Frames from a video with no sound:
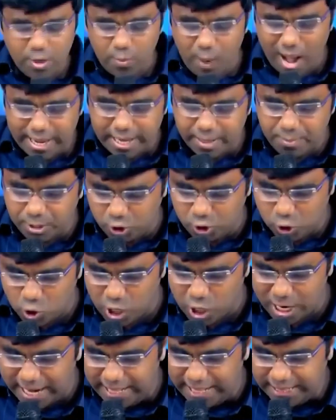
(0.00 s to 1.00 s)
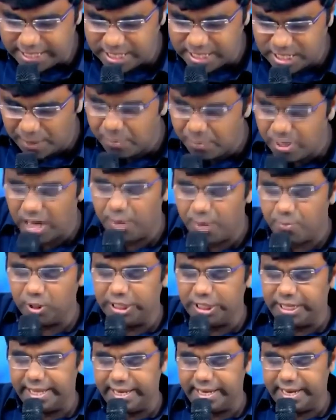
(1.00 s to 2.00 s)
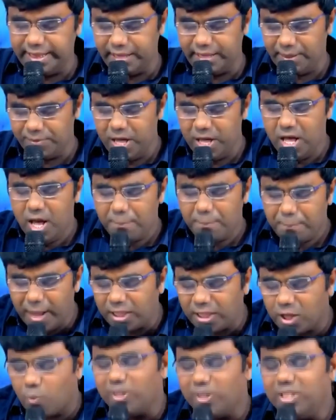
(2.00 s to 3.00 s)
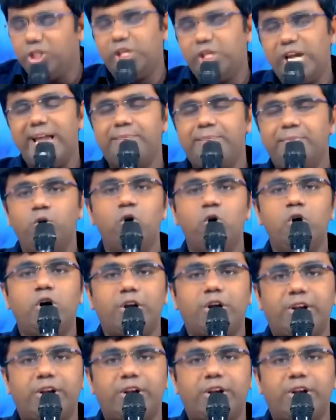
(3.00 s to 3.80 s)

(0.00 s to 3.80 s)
దేవుని వాక్యంలో చూసినట్లయితే సమయాల మొదటి గ్రంథం పదవ అధ్యాయము